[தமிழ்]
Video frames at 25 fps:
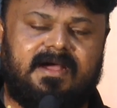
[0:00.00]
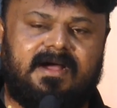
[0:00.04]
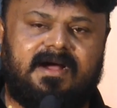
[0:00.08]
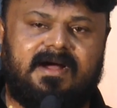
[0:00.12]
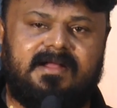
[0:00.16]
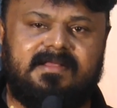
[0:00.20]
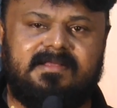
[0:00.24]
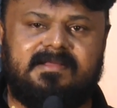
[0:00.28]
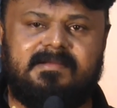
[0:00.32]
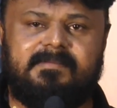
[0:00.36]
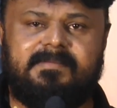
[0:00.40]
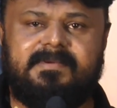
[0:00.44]

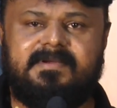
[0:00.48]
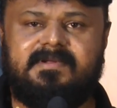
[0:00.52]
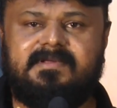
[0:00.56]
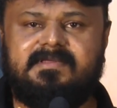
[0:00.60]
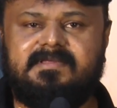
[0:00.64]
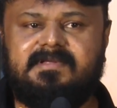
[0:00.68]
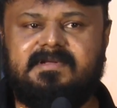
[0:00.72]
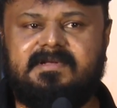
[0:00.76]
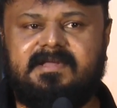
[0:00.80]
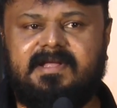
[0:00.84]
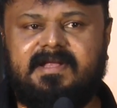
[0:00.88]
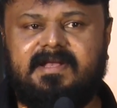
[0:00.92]
அதுக்கப்புறம்
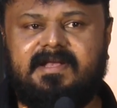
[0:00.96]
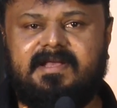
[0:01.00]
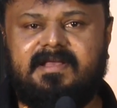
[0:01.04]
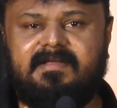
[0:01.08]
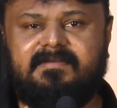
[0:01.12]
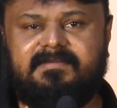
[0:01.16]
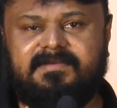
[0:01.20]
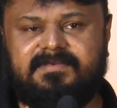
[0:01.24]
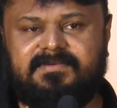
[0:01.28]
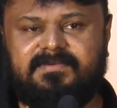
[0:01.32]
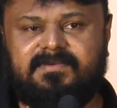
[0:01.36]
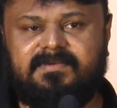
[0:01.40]
அந்த டைட்டில்
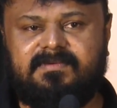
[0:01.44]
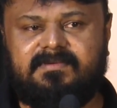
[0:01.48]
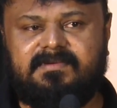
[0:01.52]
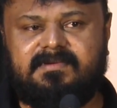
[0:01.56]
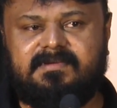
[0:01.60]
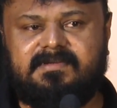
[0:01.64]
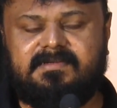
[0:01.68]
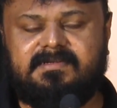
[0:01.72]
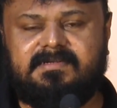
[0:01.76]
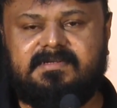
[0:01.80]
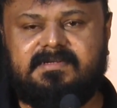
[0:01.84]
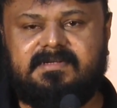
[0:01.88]
வச்சோம்
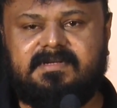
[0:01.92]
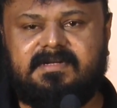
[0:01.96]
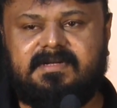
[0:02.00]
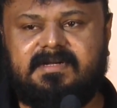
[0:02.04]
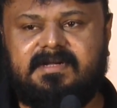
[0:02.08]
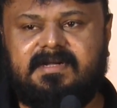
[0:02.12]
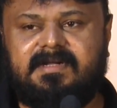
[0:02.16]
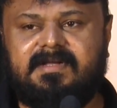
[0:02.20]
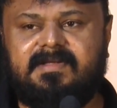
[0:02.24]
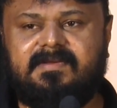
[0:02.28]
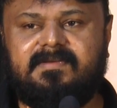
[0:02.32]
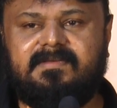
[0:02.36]

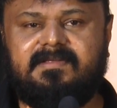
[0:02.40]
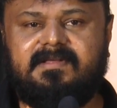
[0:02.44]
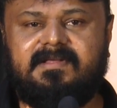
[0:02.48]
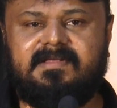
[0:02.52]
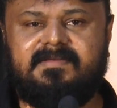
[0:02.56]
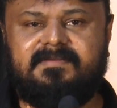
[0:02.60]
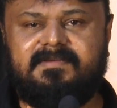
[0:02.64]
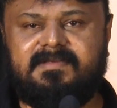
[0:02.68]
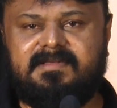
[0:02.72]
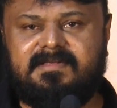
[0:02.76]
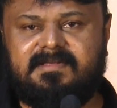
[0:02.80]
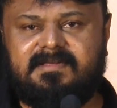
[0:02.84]
ரெண்டாவது
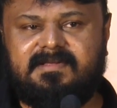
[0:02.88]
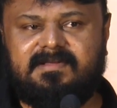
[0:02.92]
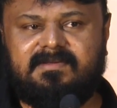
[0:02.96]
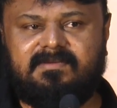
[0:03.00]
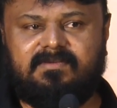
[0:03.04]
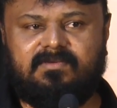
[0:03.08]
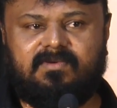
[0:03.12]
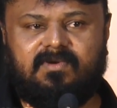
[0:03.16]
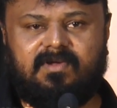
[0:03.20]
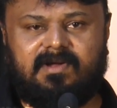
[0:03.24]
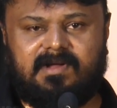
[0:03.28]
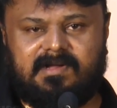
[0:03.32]
அது வந்து
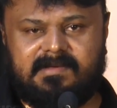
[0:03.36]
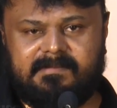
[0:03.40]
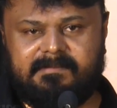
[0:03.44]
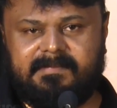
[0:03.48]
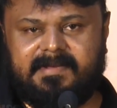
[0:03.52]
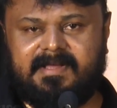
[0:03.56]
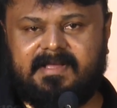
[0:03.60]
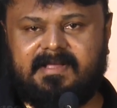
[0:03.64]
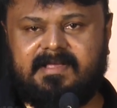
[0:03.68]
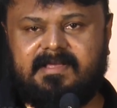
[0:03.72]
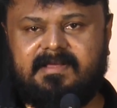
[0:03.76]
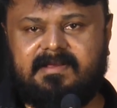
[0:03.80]
லாங்
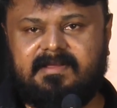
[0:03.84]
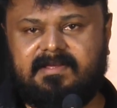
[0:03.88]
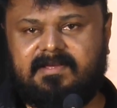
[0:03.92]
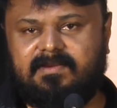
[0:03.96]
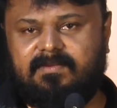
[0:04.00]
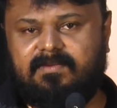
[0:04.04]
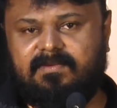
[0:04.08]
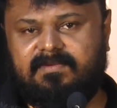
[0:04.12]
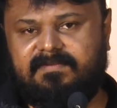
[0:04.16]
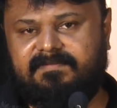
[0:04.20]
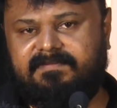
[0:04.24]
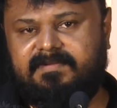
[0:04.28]
பேக்காக இருக்கிற
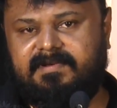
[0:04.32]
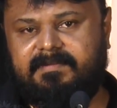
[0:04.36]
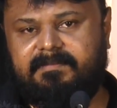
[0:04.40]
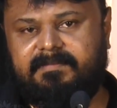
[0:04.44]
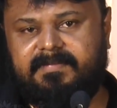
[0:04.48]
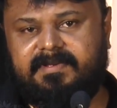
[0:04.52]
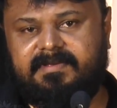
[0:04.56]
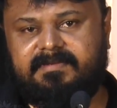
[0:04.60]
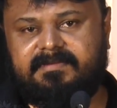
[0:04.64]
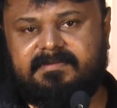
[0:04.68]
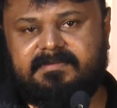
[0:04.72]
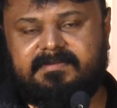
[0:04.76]
ஒரு
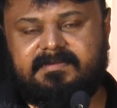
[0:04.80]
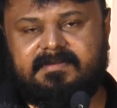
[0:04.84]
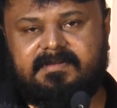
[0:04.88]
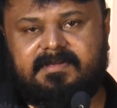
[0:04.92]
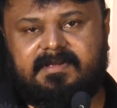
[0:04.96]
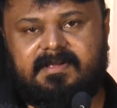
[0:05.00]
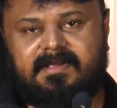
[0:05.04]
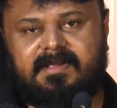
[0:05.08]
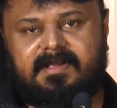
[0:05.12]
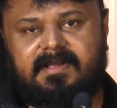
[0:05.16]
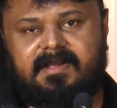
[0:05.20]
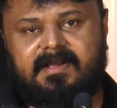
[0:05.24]
ஃபிலிம்மு
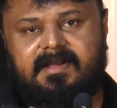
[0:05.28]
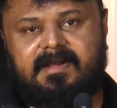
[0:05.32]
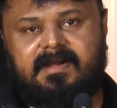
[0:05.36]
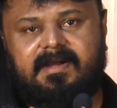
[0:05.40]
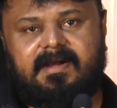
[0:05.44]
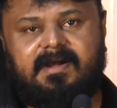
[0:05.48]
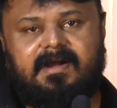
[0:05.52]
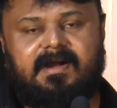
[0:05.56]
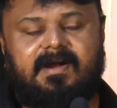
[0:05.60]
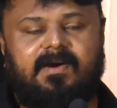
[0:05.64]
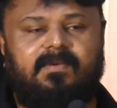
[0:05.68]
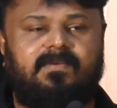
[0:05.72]

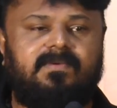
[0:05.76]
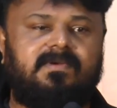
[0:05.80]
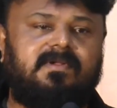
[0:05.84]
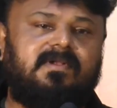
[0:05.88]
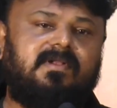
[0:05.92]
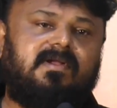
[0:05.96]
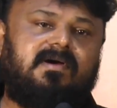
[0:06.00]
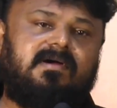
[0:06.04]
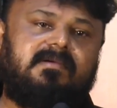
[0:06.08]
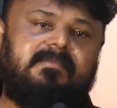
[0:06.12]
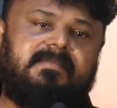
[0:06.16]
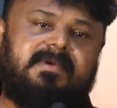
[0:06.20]
அவ்வளோ
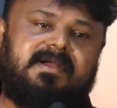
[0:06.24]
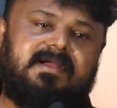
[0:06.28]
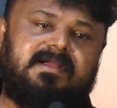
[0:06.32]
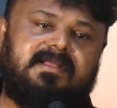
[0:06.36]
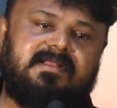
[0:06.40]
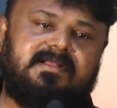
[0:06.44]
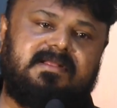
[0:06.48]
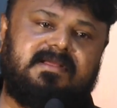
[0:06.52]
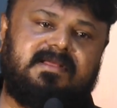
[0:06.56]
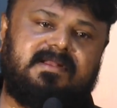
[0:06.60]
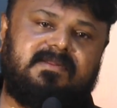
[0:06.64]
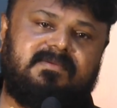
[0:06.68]
லாங்
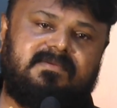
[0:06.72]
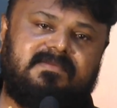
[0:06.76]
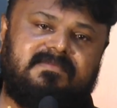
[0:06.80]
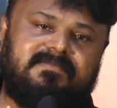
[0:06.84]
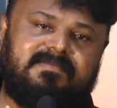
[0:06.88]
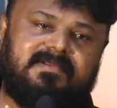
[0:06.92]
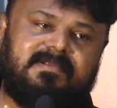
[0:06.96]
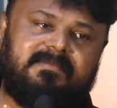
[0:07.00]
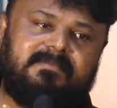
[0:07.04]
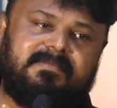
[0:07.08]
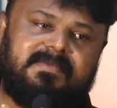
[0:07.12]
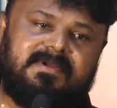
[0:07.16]
பேக்கில் இருக்கிற ஒரு
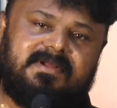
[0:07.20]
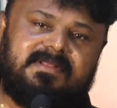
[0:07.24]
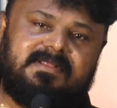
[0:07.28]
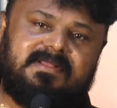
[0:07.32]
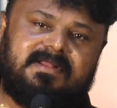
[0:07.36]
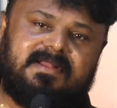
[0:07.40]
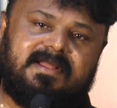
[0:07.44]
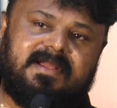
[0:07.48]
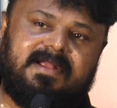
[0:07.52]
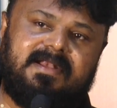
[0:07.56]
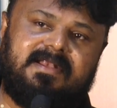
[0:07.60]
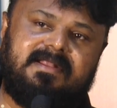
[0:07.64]
ஃபிலிம்மு இந்த
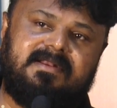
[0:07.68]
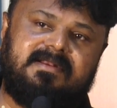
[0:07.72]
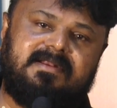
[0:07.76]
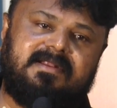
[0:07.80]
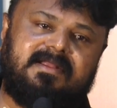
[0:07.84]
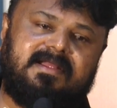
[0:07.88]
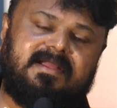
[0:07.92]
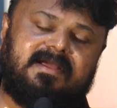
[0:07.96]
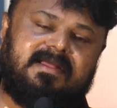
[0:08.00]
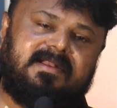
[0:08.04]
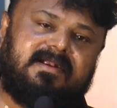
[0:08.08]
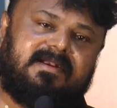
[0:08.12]
ரைட்டுன்னு
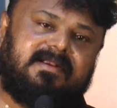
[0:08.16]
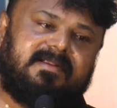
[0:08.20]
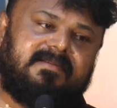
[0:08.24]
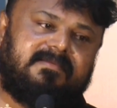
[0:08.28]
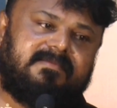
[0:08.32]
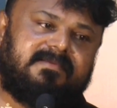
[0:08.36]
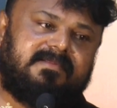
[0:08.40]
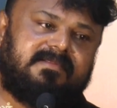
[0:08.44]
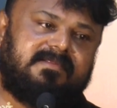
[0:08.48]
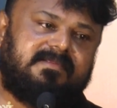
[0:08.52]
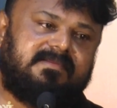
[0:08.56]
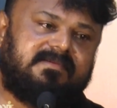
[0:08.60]
கேரக்டர்
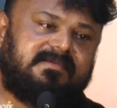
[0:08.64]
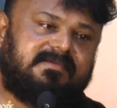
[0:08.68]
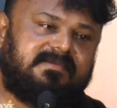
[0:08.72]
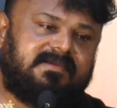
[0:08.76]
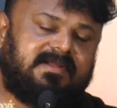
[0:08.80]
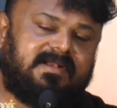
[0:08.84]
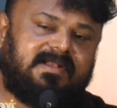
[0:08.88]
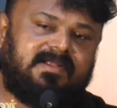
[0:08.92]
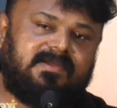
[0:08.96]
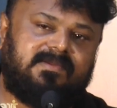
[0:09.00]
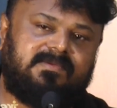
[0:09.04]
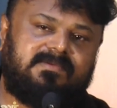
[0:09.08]
வந்து
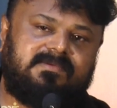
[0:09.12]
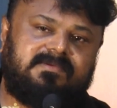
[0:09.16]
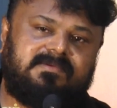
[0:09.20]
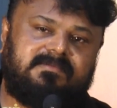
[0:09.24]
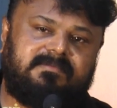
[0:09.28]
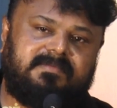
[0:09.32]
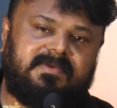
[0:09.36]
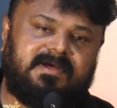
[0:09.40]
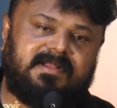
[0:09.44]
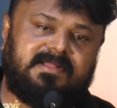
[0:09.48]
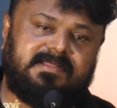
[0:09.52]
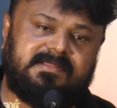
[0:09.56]

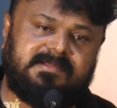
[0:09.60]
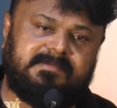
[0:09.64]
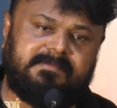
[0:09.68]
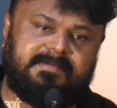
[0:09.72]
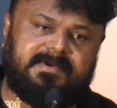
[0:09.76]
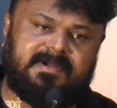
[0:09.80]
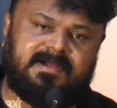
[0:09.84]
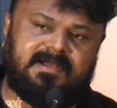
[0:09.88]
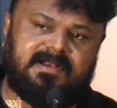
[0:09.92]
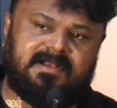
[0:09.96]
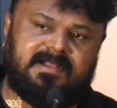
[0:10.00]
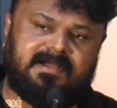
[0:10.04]
எல்லோரும்
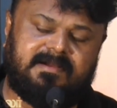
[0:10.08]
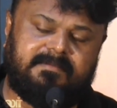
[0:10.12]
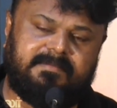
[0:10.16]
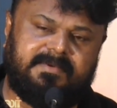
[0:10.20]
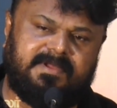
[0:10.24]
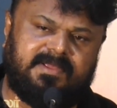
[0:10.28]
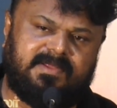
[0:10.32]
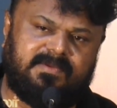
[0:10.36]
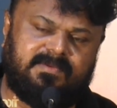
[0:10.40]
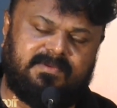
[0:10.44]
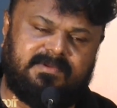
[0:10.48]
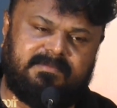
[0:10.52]
மறந்துருப்பாங்களா
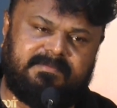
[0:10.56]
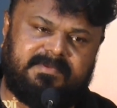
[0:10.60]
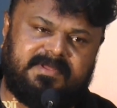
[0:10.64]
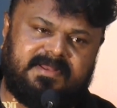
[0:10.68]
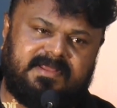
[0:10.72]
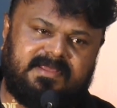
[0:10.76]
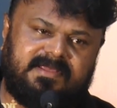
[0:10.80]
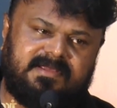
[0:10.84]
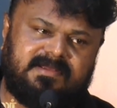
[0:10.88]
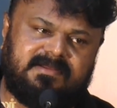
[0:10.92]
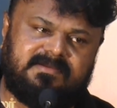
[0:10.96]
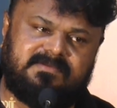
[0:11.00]
அப்படிங்கிற ஒரு
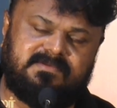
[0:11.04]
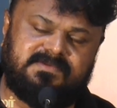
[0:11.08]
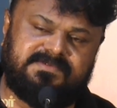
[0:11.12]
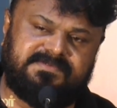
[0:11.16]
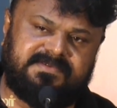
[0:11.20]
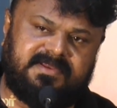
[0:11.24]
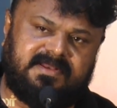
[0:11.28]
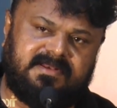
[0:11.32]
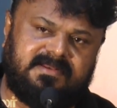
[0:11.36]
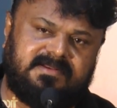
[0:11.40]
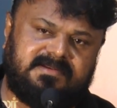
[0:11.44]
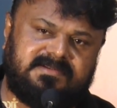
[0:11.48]
பெரிய
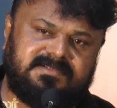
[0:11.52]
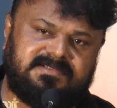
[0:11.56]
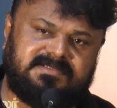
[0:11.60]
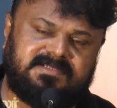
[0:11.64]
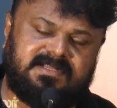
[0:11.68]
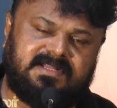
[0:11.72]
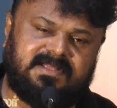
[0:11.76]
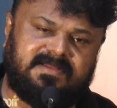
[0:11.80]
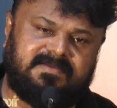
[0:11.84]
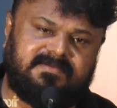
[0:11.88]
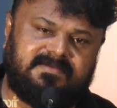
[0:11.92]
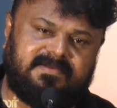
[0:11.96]
கொஸ்டின் இருந்துச்சு
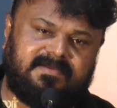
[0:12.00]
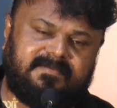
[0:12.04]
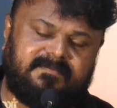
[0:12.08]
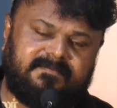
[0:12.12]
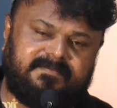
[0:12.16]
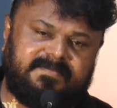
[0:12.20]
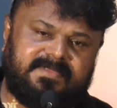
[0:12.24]
ஆக்சுவலி